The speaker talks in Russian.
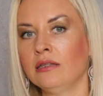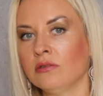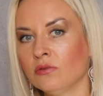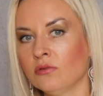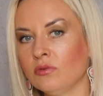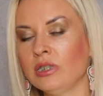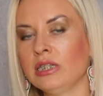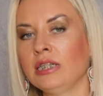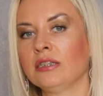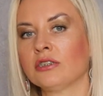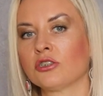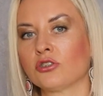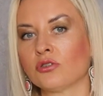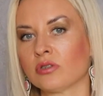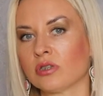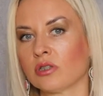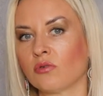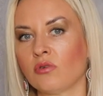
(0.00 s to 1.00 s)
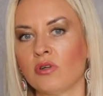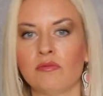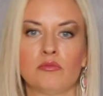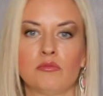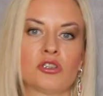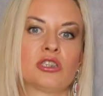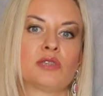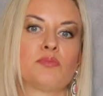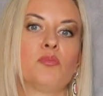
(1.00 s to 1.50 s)
Ну или что-то такое, вы,
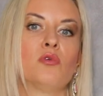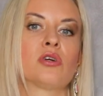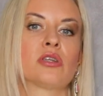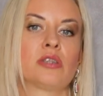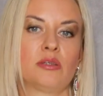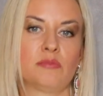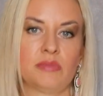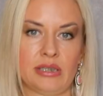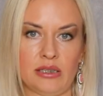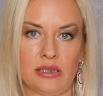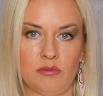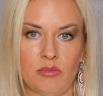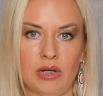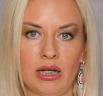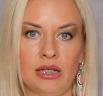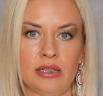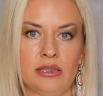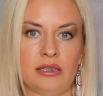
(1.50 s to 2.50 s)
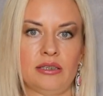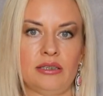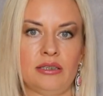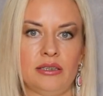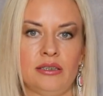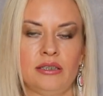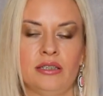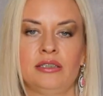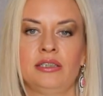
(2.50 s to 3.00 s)
может, спортом занимаетесь
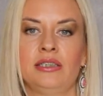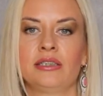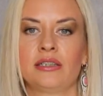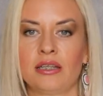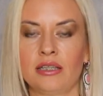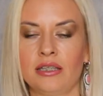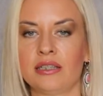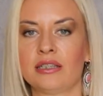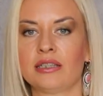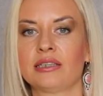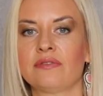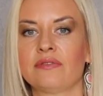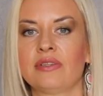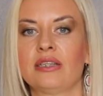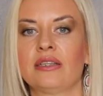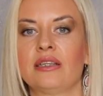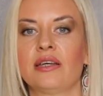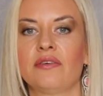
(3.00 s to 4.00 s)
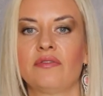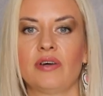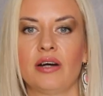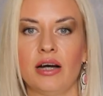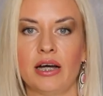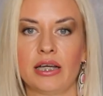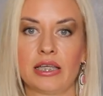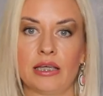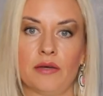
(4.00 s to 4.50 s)
и дадите какие-то свои
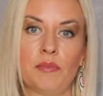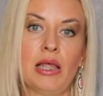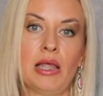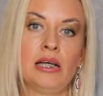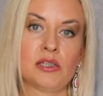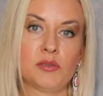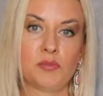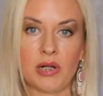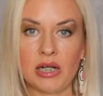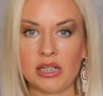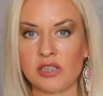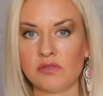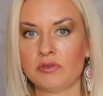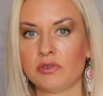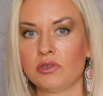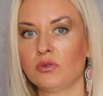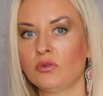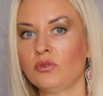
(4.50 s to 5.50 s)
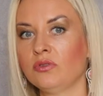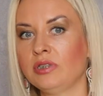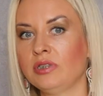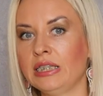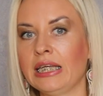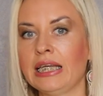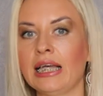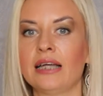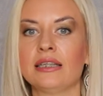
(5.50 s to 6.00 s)
лайфхаки. Спрашивайте у
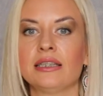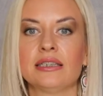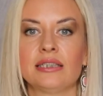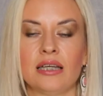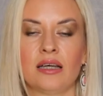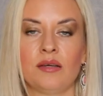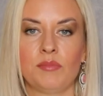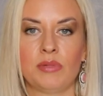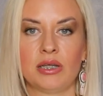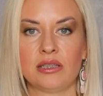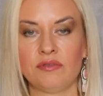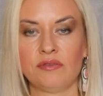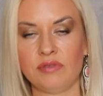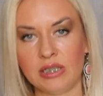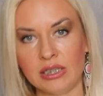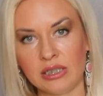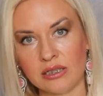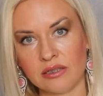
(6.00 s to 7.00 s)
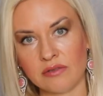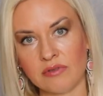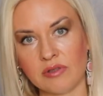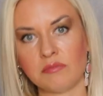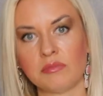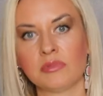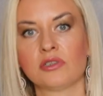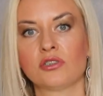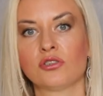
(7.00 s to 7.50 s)
людей, они сами ответят
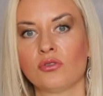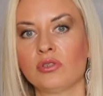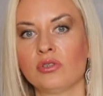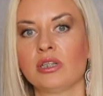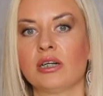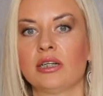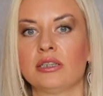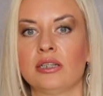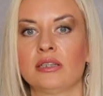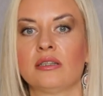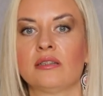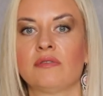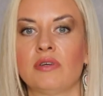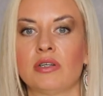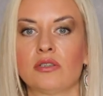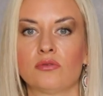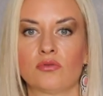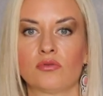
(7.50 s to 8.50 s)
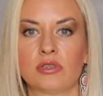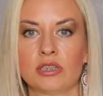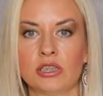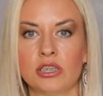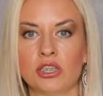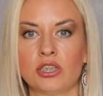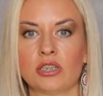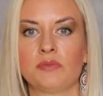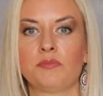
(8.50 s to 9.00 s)
вам, что они хотят от вас
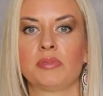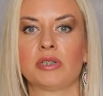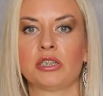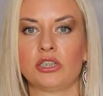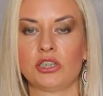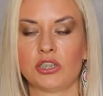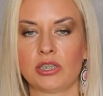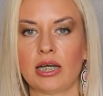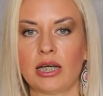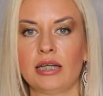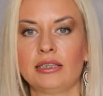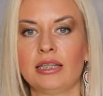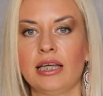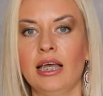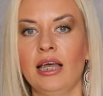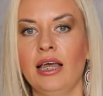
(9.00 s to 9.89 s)
услышать, прочитать.